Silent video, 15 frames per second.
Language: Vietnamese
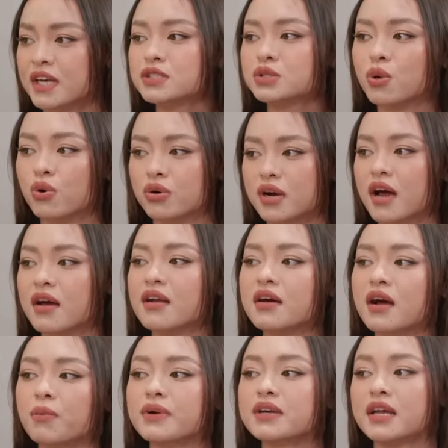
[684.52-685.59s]
Cái đúng suột rồi. Đó nó
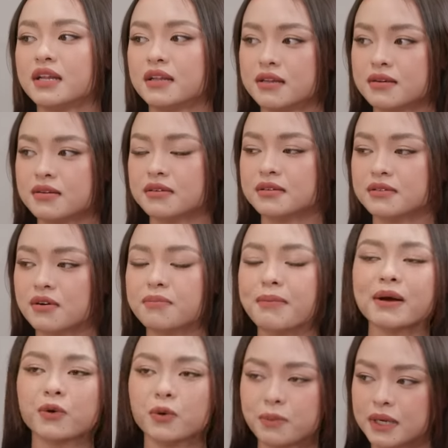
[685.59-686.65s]
không có nịnh được con
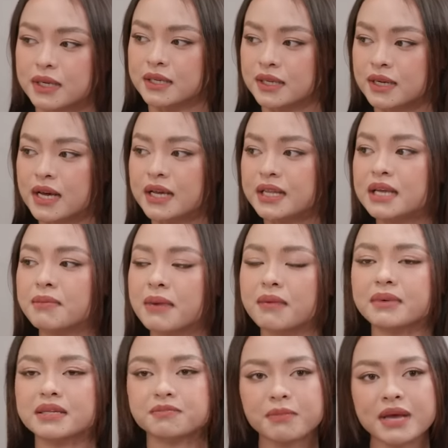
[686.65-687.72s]
mắt của mình, nhưng mà
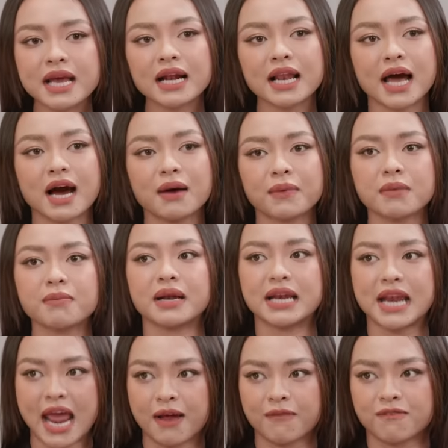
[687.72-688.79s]
mình biết là hôm đó
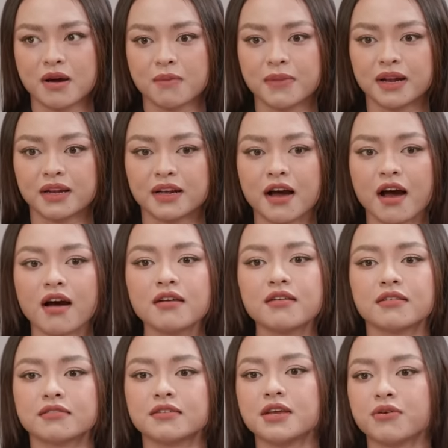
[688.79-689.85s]
mình đẹp và mình có
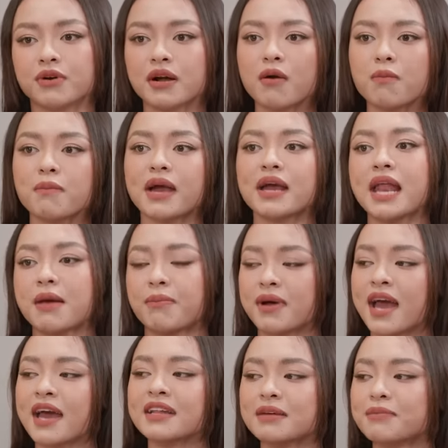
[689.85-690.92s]
được nhiều cái góc máy đẹp
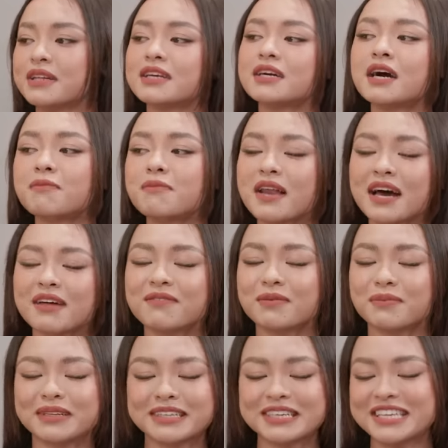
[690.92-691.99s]
khác, thì mình cứ up lên và
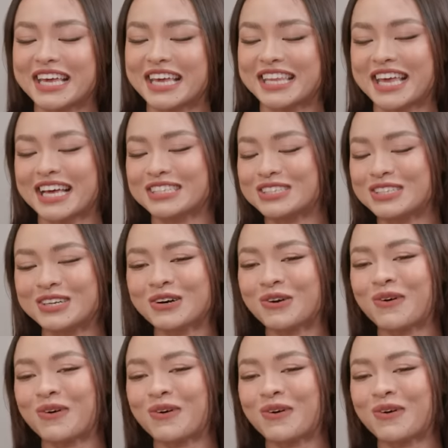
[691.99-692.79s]
mình cứ nhẹ nhàng cho nó